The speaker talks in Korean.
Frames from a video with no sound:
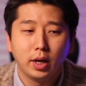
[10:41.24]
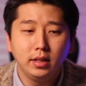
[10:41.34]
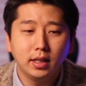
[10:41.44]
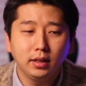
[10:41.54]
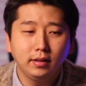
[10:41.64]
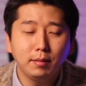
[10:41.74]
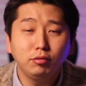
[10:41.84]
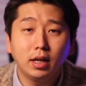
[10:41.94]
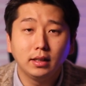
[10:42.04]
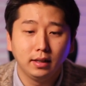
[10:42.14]
굉장히
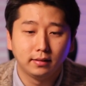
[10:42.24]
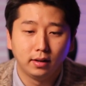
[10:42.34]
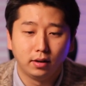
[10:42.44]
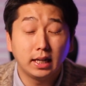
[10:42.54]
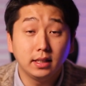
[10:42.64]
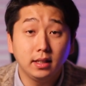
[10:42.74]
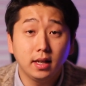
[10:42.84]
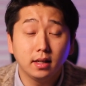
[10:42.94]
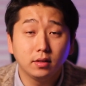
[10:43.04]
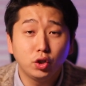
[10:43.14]
세분화가 돼 있어요.
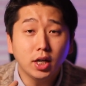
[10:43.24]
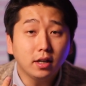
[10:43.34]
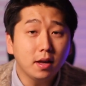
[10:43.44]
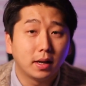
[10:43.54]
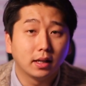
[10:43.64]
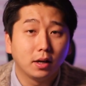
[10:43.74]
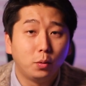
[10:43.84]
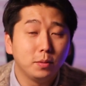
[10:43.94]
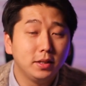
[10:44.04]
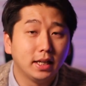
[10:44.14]
자신의 취향에 맞게
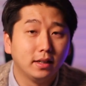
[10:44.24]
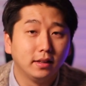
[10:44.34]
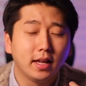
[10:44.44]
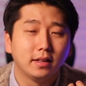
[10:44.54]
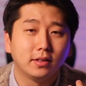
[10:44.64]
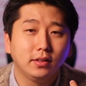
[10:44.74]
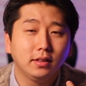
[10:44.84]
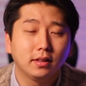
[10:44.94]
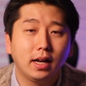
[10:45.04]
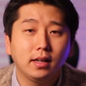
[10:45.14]
고르면 되는데,
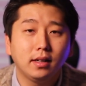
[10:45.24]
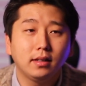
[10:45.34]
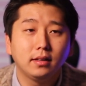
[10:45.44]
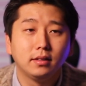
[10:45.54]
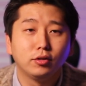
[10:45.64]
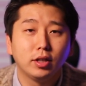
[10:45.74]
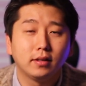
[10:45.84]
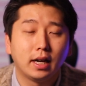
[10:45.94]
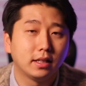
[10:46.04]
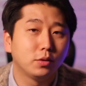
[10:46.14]
저는 까레라를 그
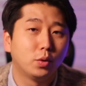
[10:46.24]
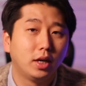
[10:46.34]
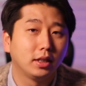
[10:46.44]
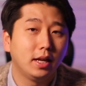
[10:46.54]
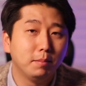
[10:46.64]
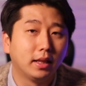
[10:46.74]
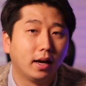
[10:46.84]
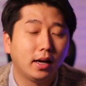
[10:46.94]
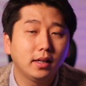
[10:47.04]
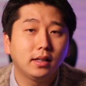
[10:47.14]
중에서 가장 좋아하긴
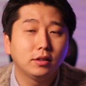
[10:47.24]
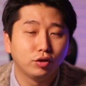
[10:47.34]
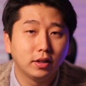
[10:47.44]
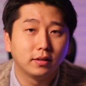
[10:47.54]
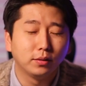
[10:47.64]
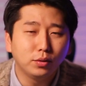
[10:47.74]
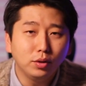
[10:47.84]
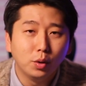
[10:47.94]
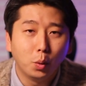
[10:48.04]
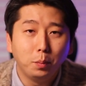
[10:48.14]
합니다. 까레라
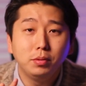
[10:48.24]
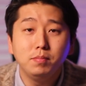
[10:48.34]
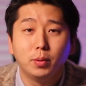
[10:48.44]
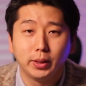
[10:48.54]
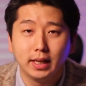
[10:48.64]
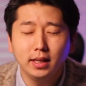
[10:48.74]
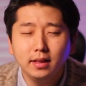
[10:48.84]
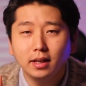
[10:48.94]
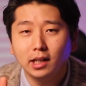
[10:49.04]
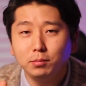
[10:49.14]
중에서도 오픈
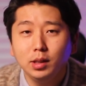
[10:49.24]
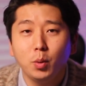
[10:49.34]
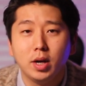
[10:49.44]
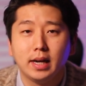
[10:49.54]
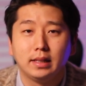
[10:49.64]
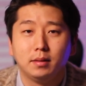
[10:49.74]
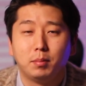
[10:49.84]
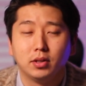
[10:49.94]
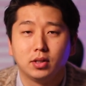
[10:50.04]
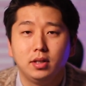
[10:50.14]
모델인 까브리올레라는
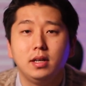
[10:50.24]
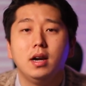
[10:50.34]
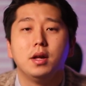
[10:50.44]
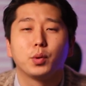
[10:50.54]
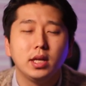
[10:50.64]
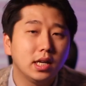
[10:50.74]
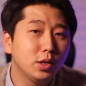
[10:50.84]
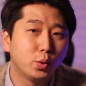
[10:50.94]
버전을 굉장히